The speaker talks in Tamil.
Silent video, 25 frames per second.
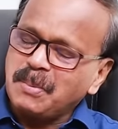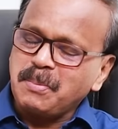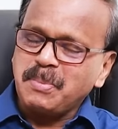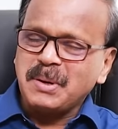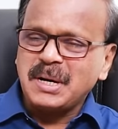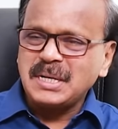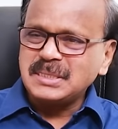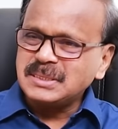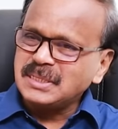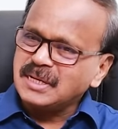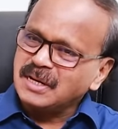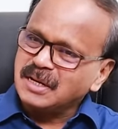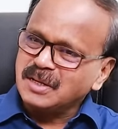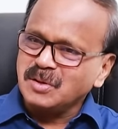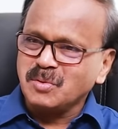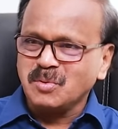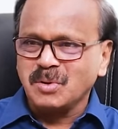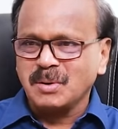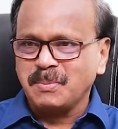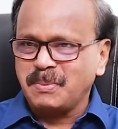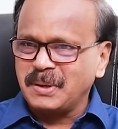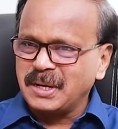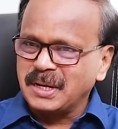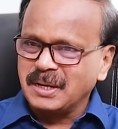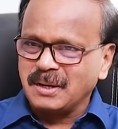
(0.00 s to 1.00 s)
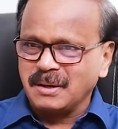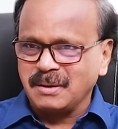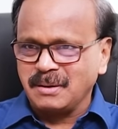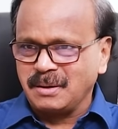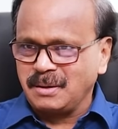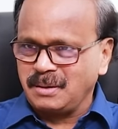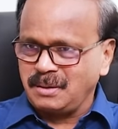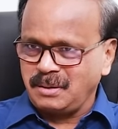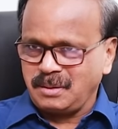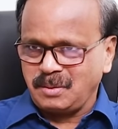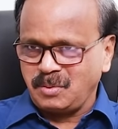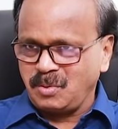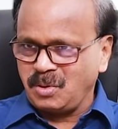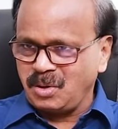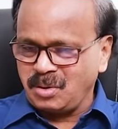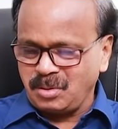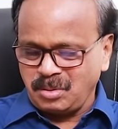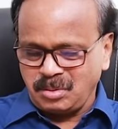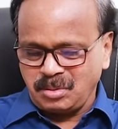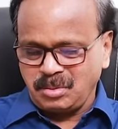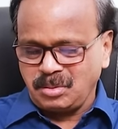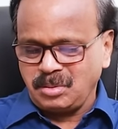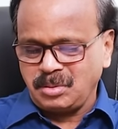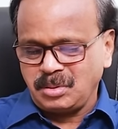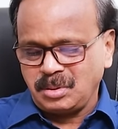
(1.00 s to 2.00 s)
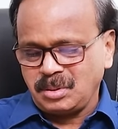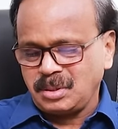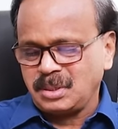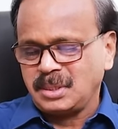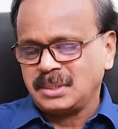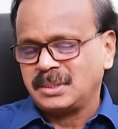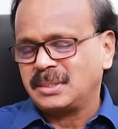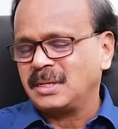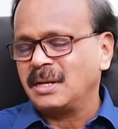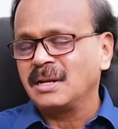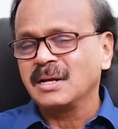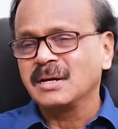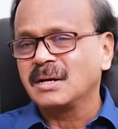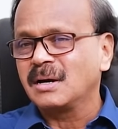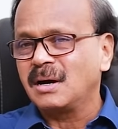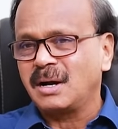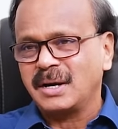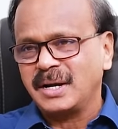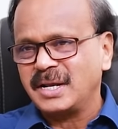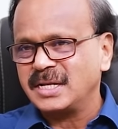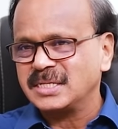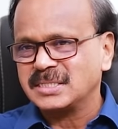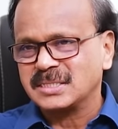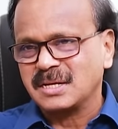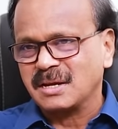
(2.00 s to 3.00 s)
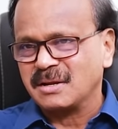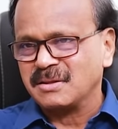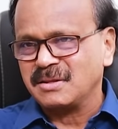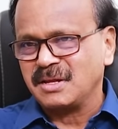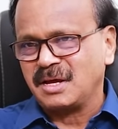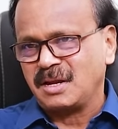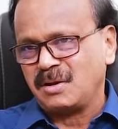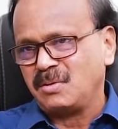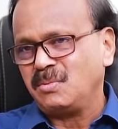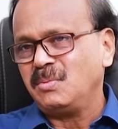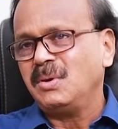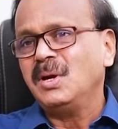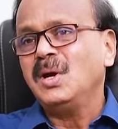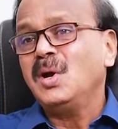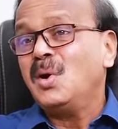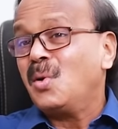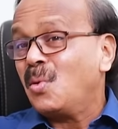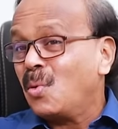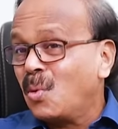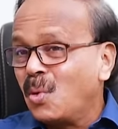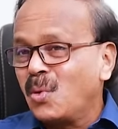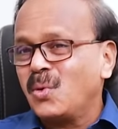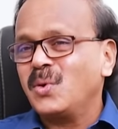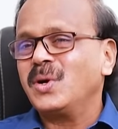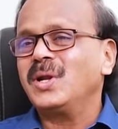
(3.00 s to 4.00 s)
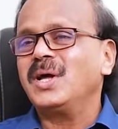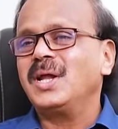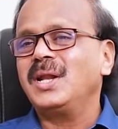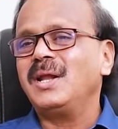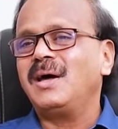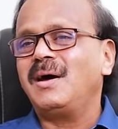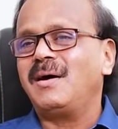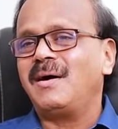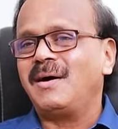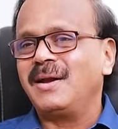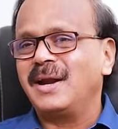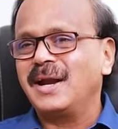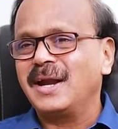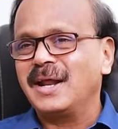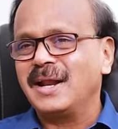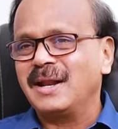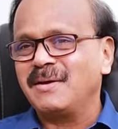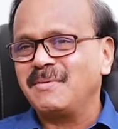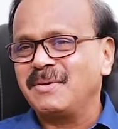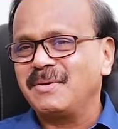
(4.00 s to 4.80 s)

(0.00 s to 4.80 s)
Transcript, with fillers: பிரபாஸ்ன்றது ஒரு பர்டிகுலர் ஒரு தெலுங்கு ஆடியன்ஸ்க்கு இருந்தாலும் ஓவராலாக ஆல் இண்டியா